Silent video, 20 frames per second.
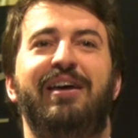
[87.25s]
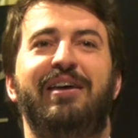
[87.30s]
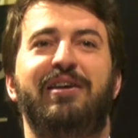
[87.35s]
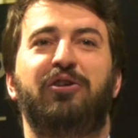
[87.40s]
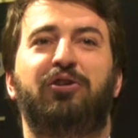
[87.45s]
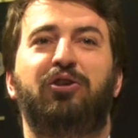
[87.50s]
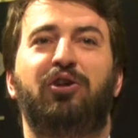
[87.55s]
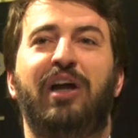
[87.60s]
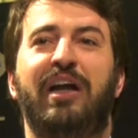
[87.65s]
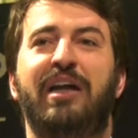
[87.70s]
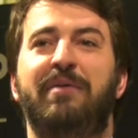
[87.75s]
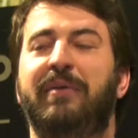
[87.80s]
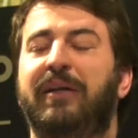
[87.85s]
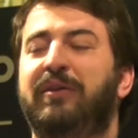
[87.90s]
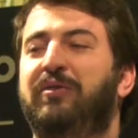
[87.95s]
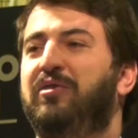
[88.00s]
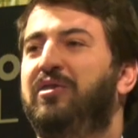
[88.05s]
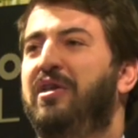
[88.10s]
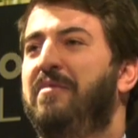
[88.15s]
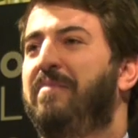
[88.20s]
y otros
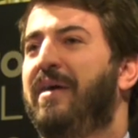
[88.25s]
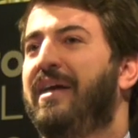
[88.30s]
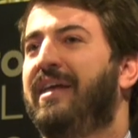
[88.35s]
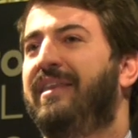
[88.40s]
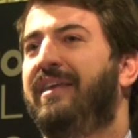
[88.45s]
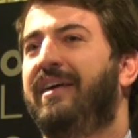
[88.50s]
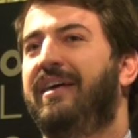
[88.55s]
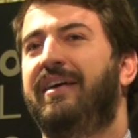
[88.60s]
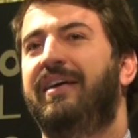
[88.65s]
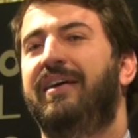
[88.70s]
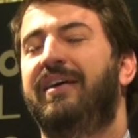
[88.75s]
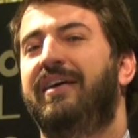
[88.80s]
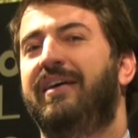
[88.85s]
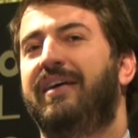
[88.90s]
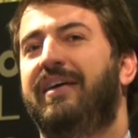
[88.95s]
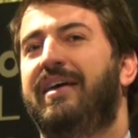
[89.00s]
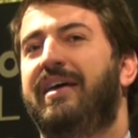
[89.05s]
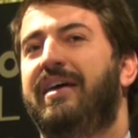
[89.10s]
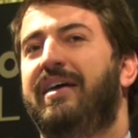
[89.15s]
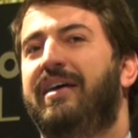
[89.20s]
alimentos y
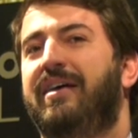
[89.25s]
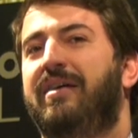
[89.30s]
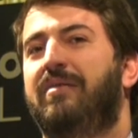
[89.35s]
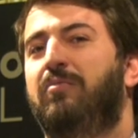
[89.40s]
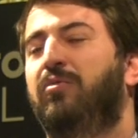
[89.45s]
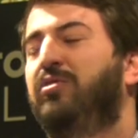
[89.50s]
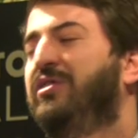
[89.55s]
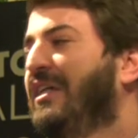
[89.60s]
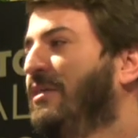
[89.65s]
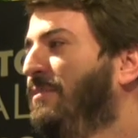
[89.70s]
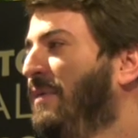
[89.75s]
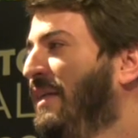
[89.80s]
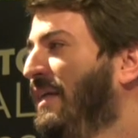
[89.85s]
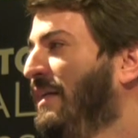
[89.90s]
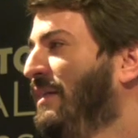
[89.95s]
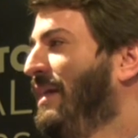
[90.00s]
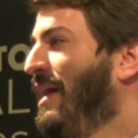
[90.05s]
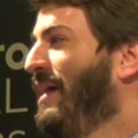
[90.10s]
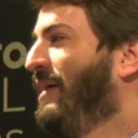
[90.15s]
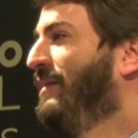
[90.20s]
parece que muchas
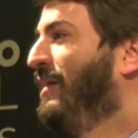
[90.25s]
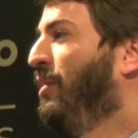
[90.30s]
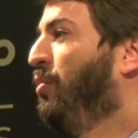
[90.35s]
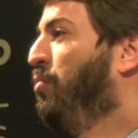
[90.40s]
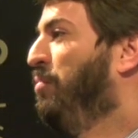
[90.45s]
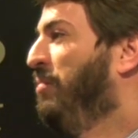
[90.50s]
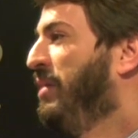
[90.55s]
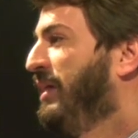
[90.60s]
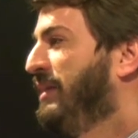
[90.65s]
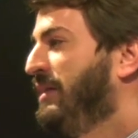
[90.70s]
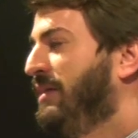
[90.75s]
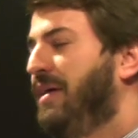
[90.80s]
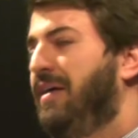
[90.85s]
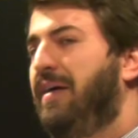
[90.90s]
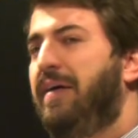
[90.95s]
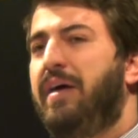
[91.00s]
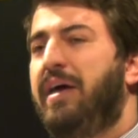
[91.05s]
veces las legumbres